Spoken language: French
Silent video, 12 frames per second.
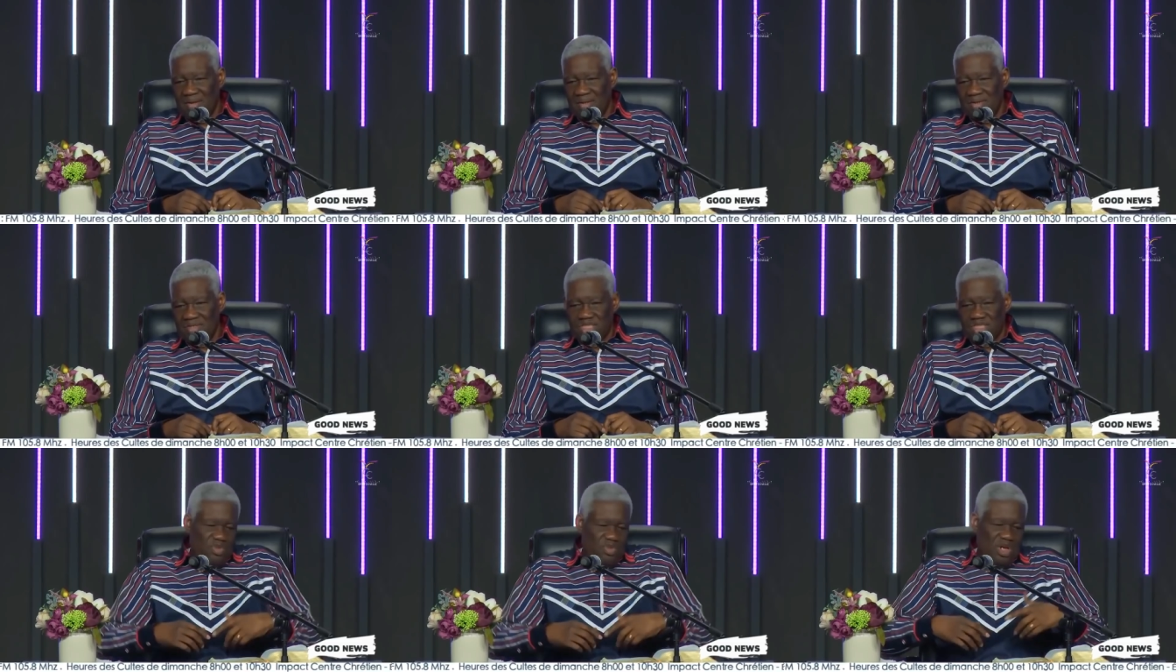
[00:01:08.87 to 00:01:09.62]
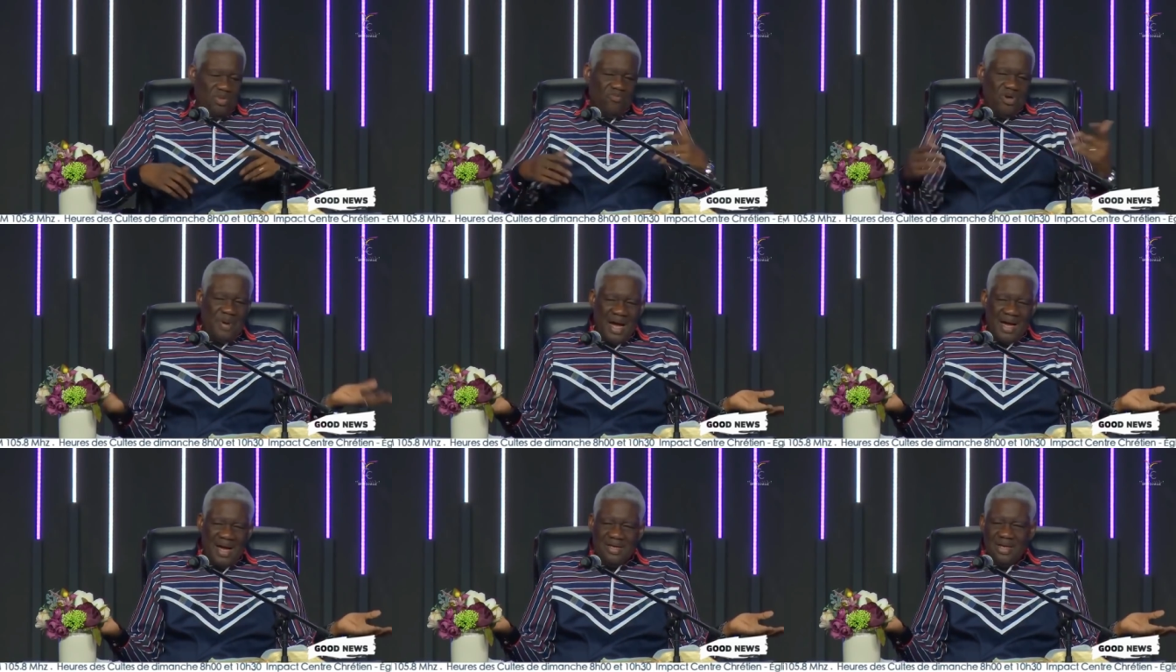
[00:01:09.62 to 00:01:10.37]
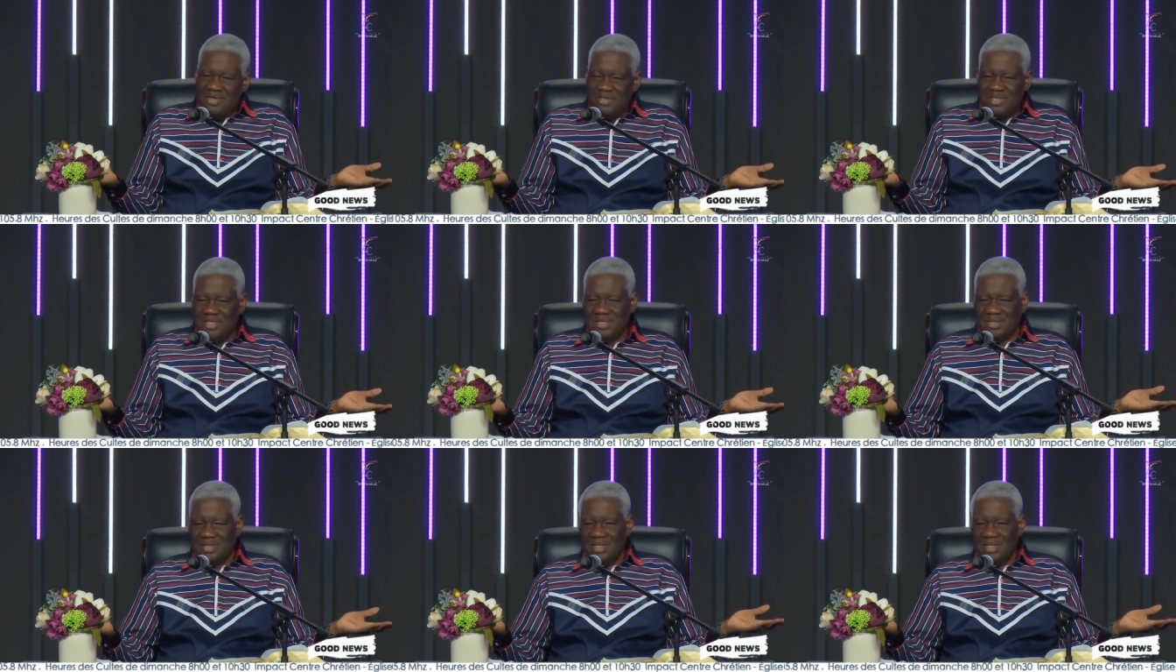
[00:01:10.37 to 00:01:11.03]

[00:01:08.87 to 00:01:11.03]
Simon ne pouvait pas réussir.